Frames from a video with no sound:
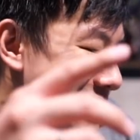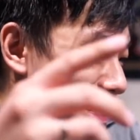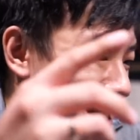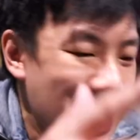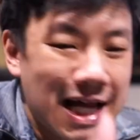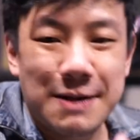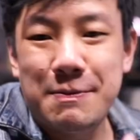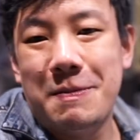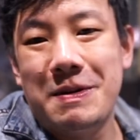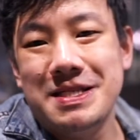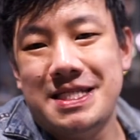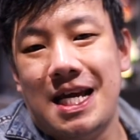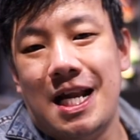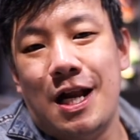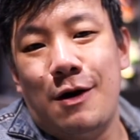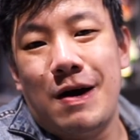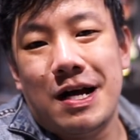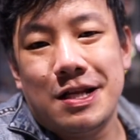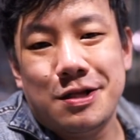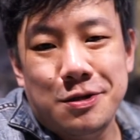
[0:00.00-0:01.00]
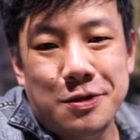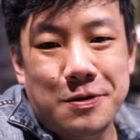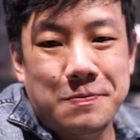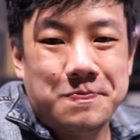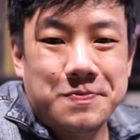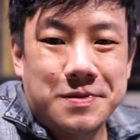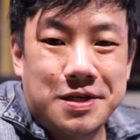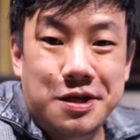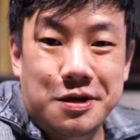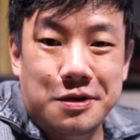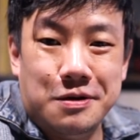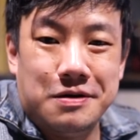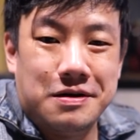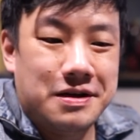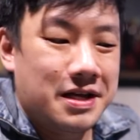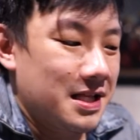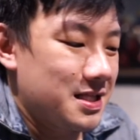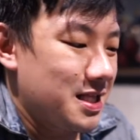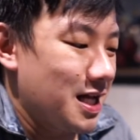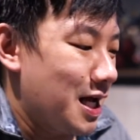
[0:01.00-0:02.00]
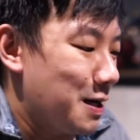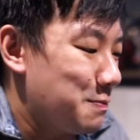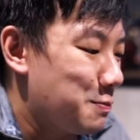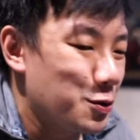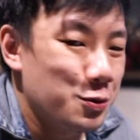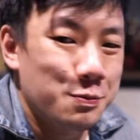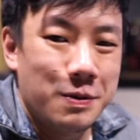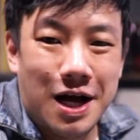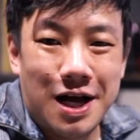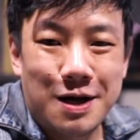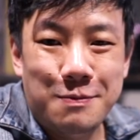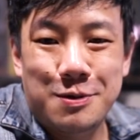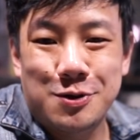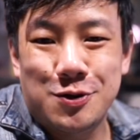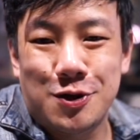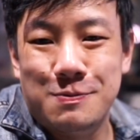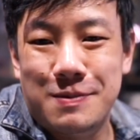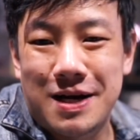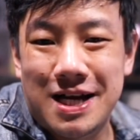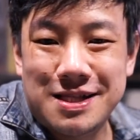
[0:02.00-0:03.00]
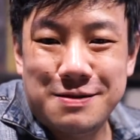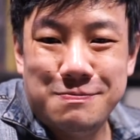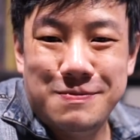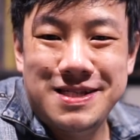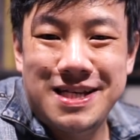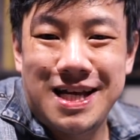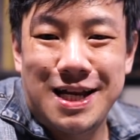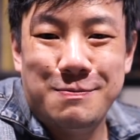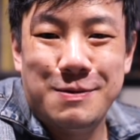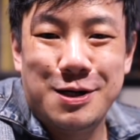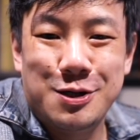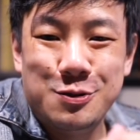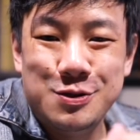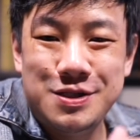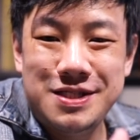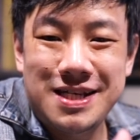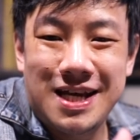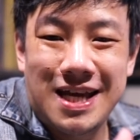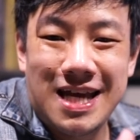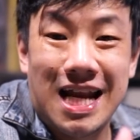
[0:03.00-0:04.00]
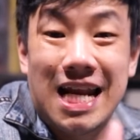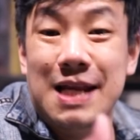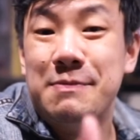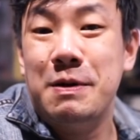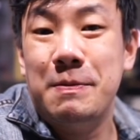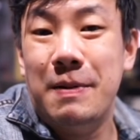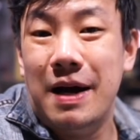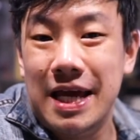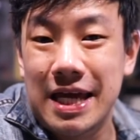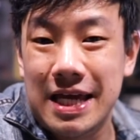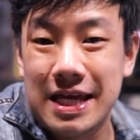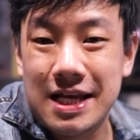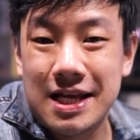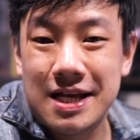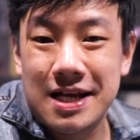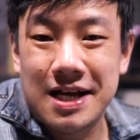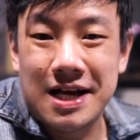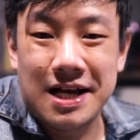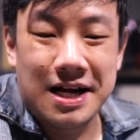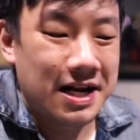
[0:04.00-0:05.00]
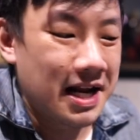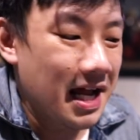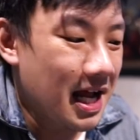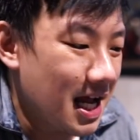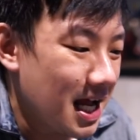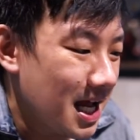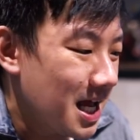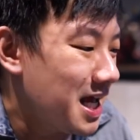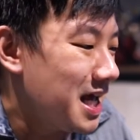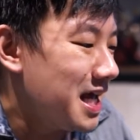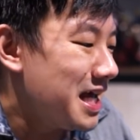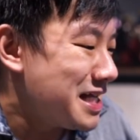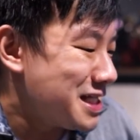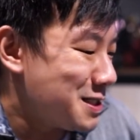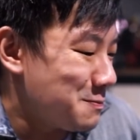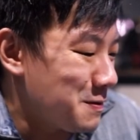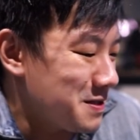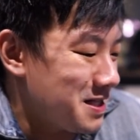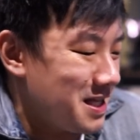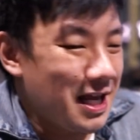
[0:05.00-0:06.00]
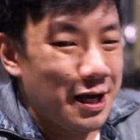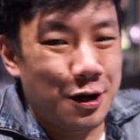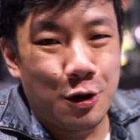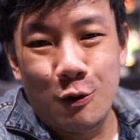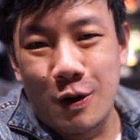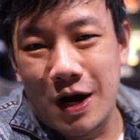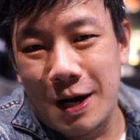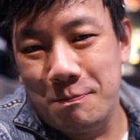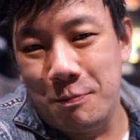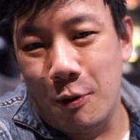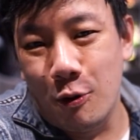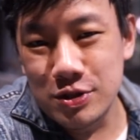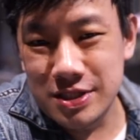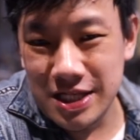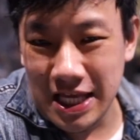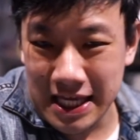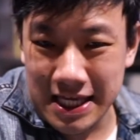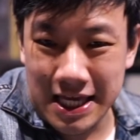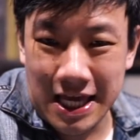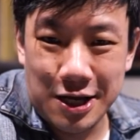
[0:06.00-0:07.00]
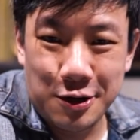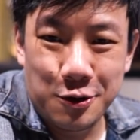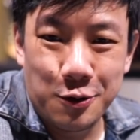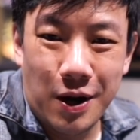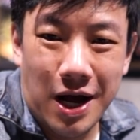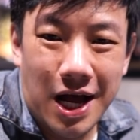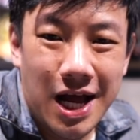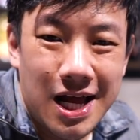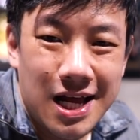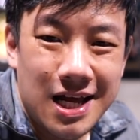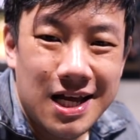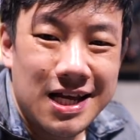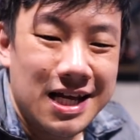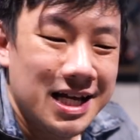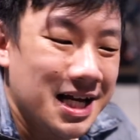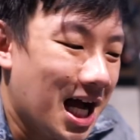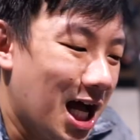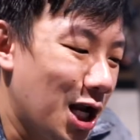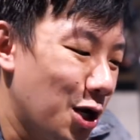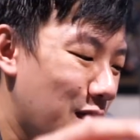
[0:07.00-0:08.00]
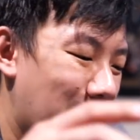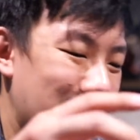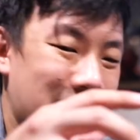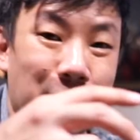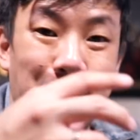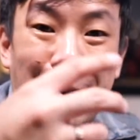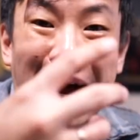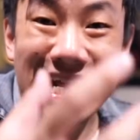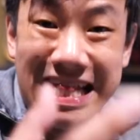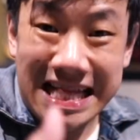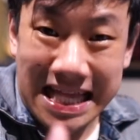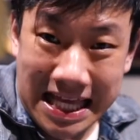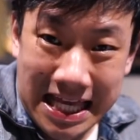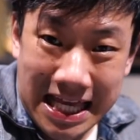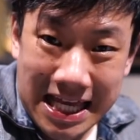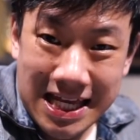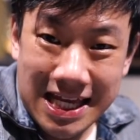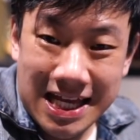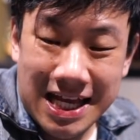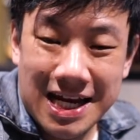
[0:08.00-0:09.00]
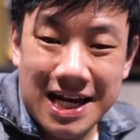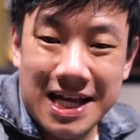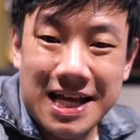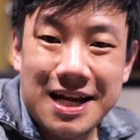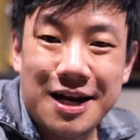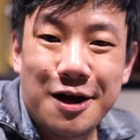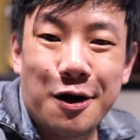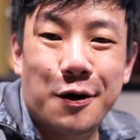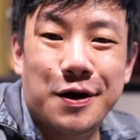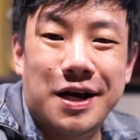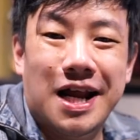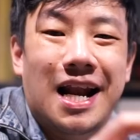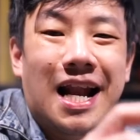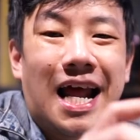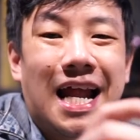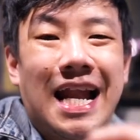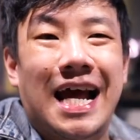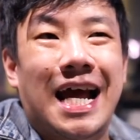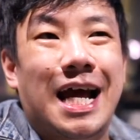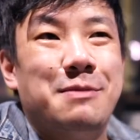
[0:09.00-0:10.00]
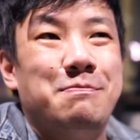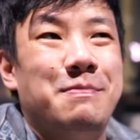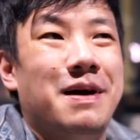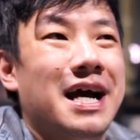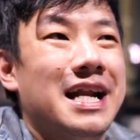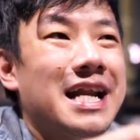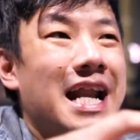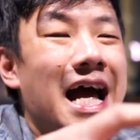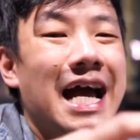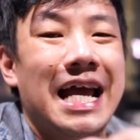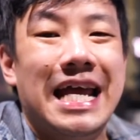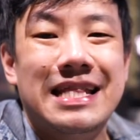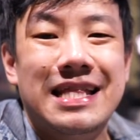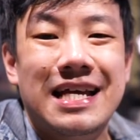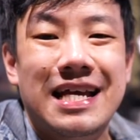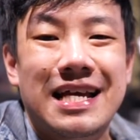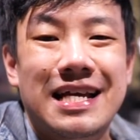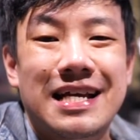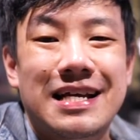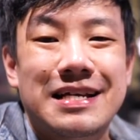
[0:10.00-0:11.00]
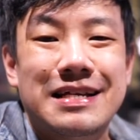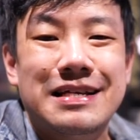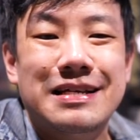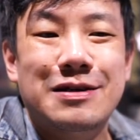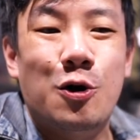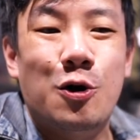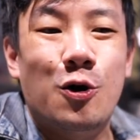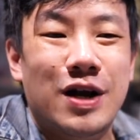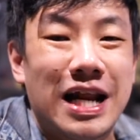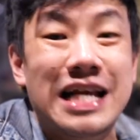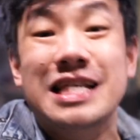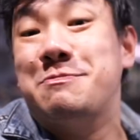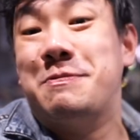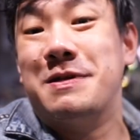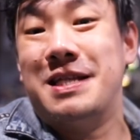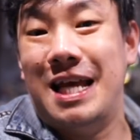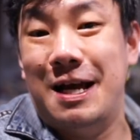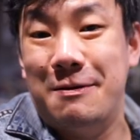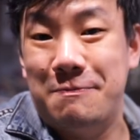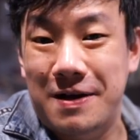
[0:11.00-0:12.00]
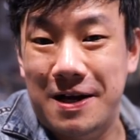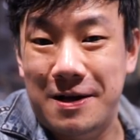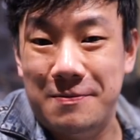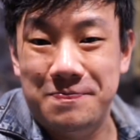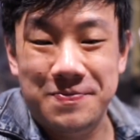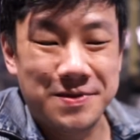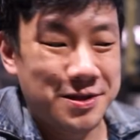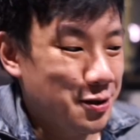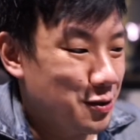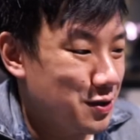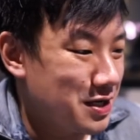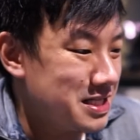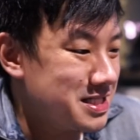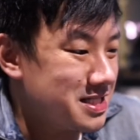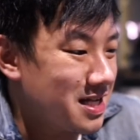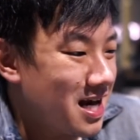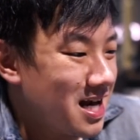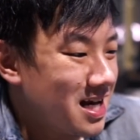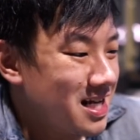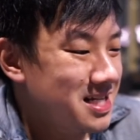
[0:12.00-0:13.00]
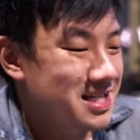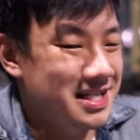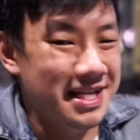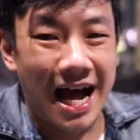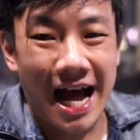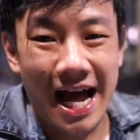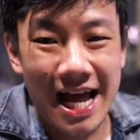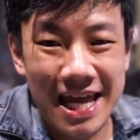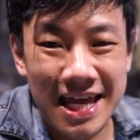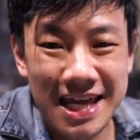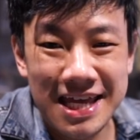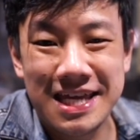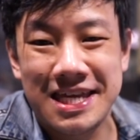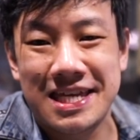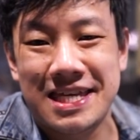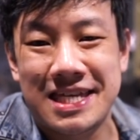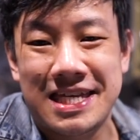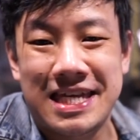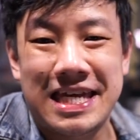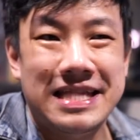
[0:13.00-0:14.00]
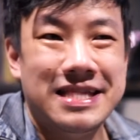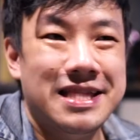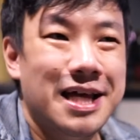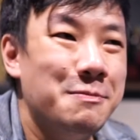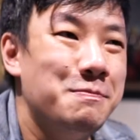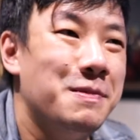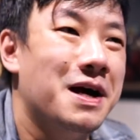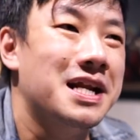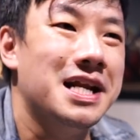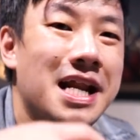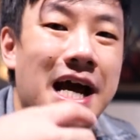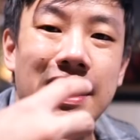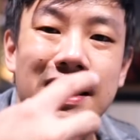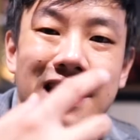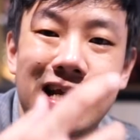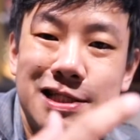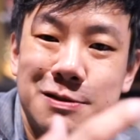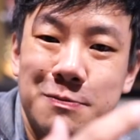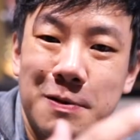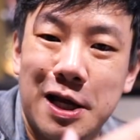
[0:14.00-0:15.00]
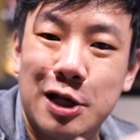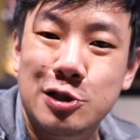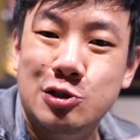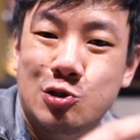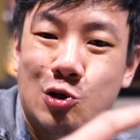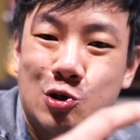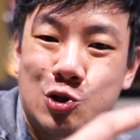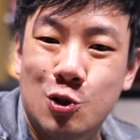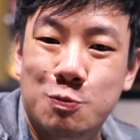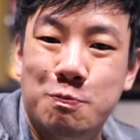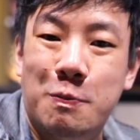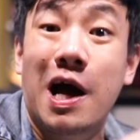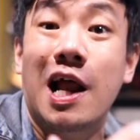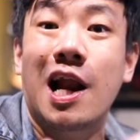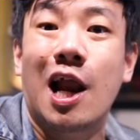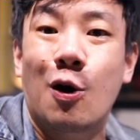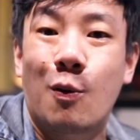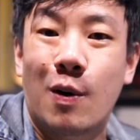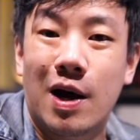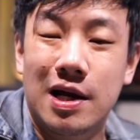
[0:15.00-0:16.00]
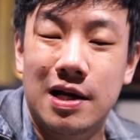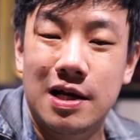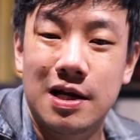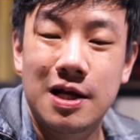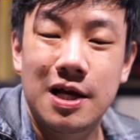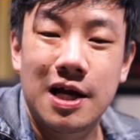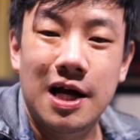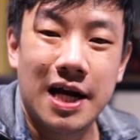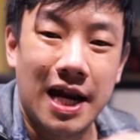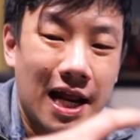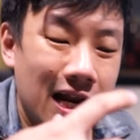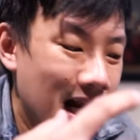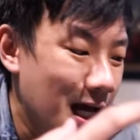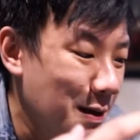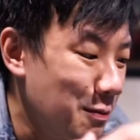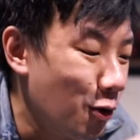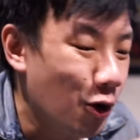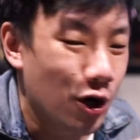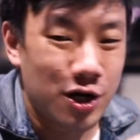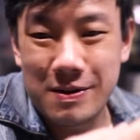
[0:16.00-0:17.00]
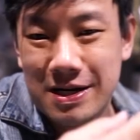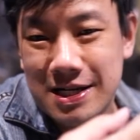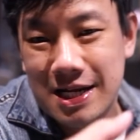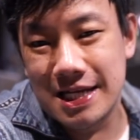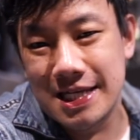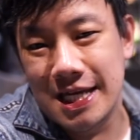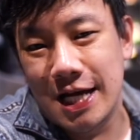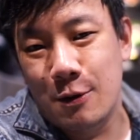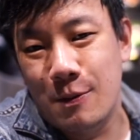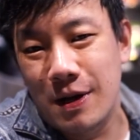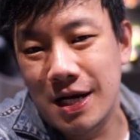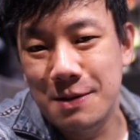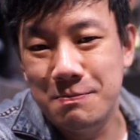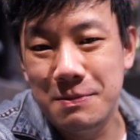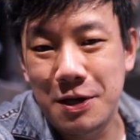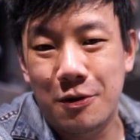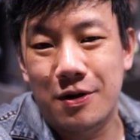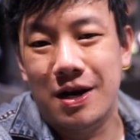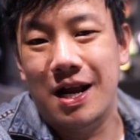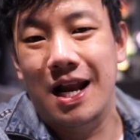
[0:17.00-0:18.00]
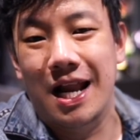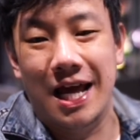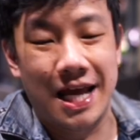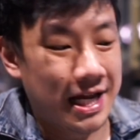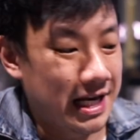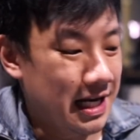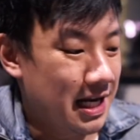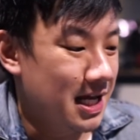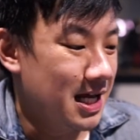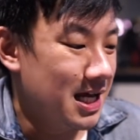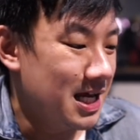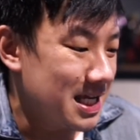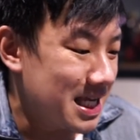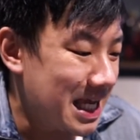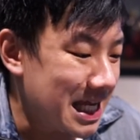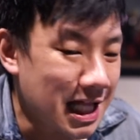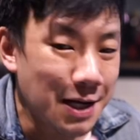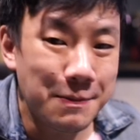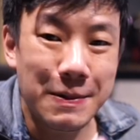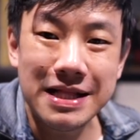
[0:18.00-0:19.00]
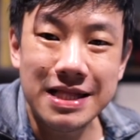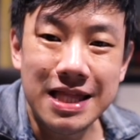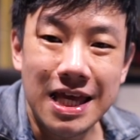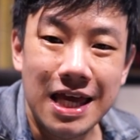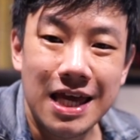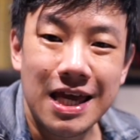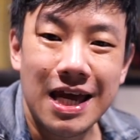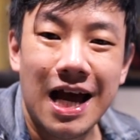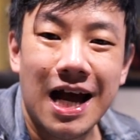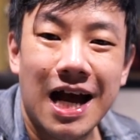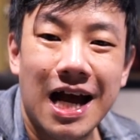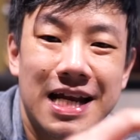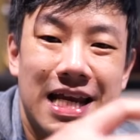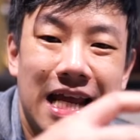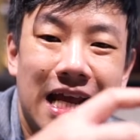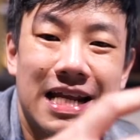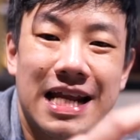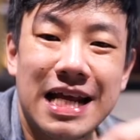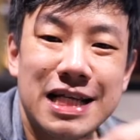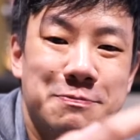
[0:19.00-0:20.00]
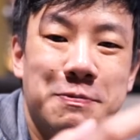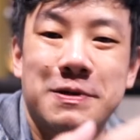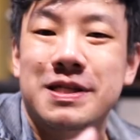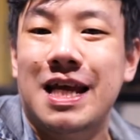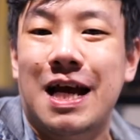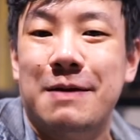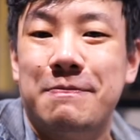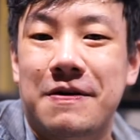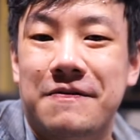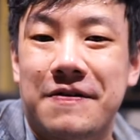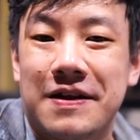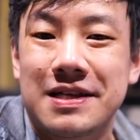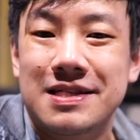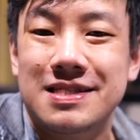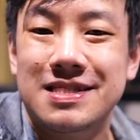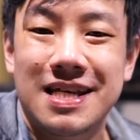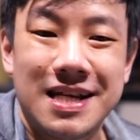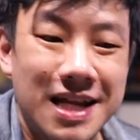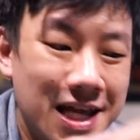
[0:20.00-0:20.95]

Selama masih ada waktu, yuk kita berubah, bertobat, menjadi manusia yang lebih baik. Karena seperti yang gue post di IG gue, kalau kita mati, kira-kira orang lain akan mengenang kita orang seperti apa? Tony Stark die kita mengenang dia sebagai sosok pahlawan, rela mengorbankan nyawa demi orang lain. Kita mati akan dikenang seperti apa, Friends?